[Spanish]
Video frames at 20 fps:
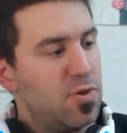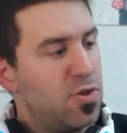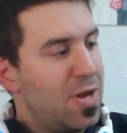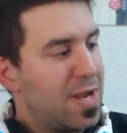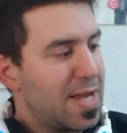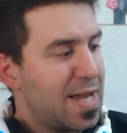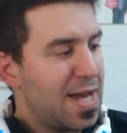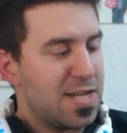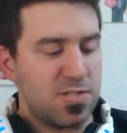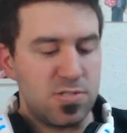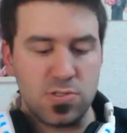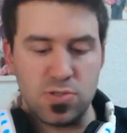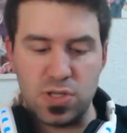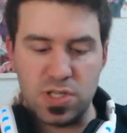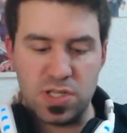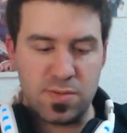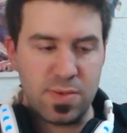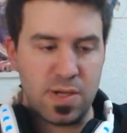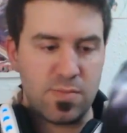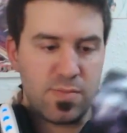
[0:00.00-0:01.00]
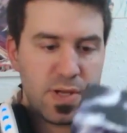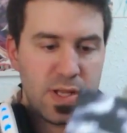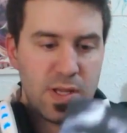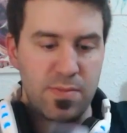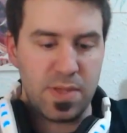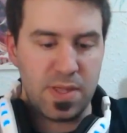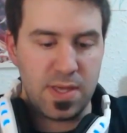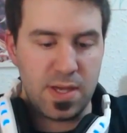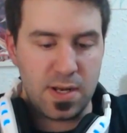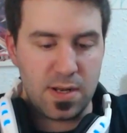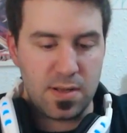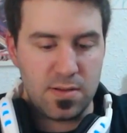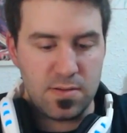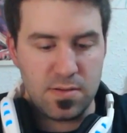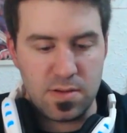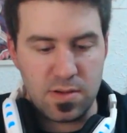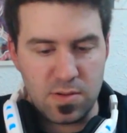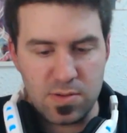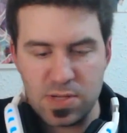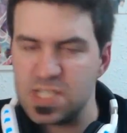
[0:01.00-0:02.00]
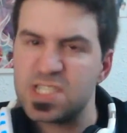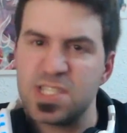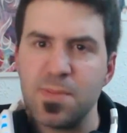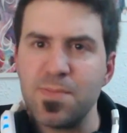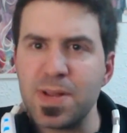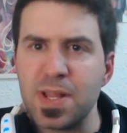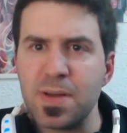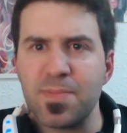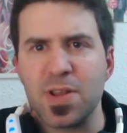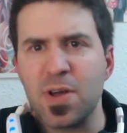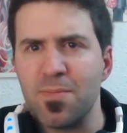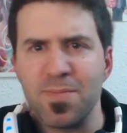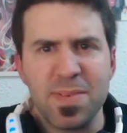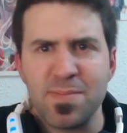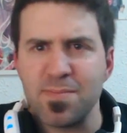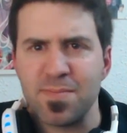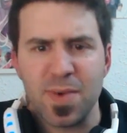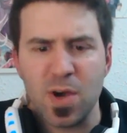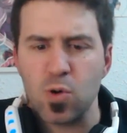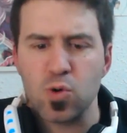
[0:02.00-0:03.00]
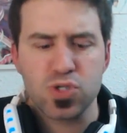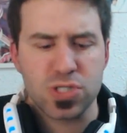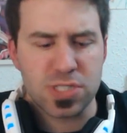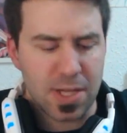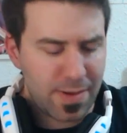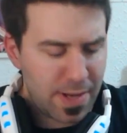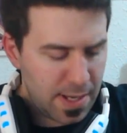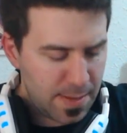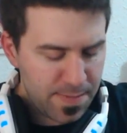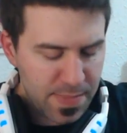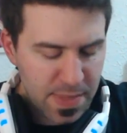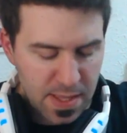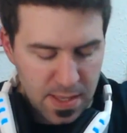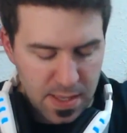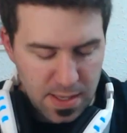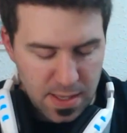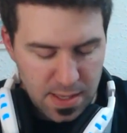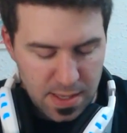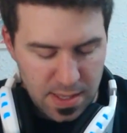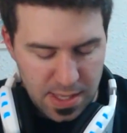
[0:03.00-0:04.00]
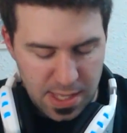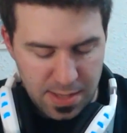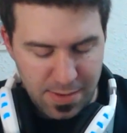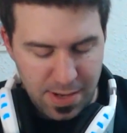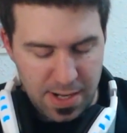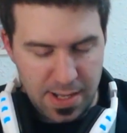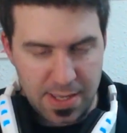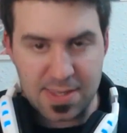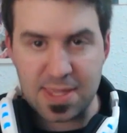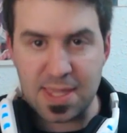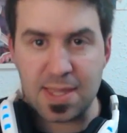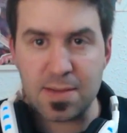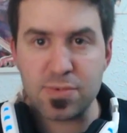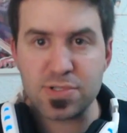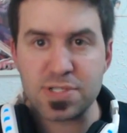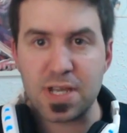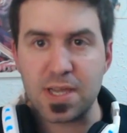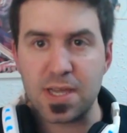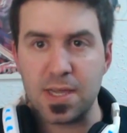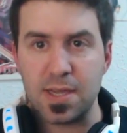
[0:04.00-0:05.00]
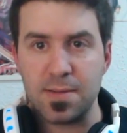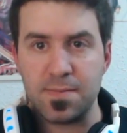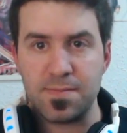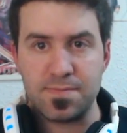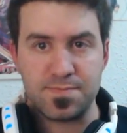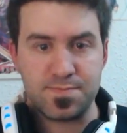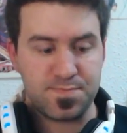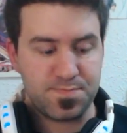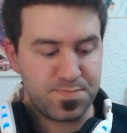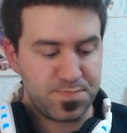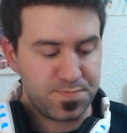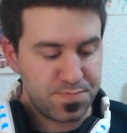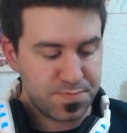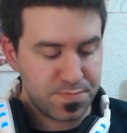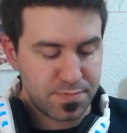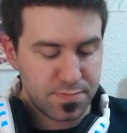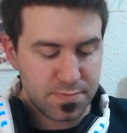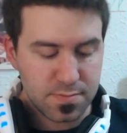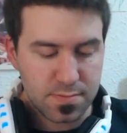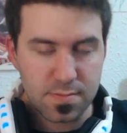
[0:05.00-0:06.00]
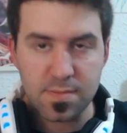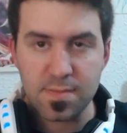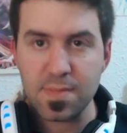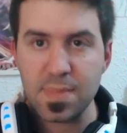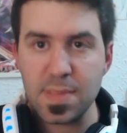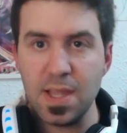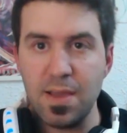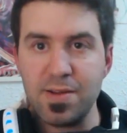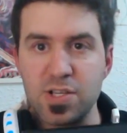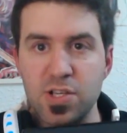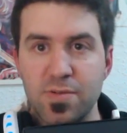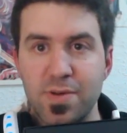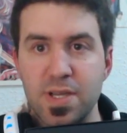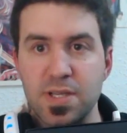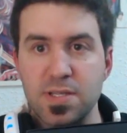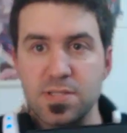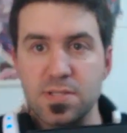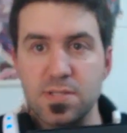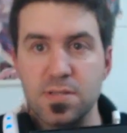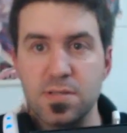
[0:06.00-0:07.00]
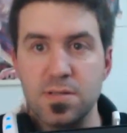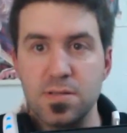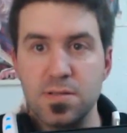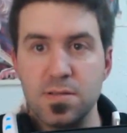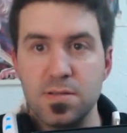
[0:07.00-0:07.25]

Bueno, la caja es chulísima para empezar. Siempre, pero a mí me gusta, ¿vale? Y vale, tenemos aquí, a ver si veis.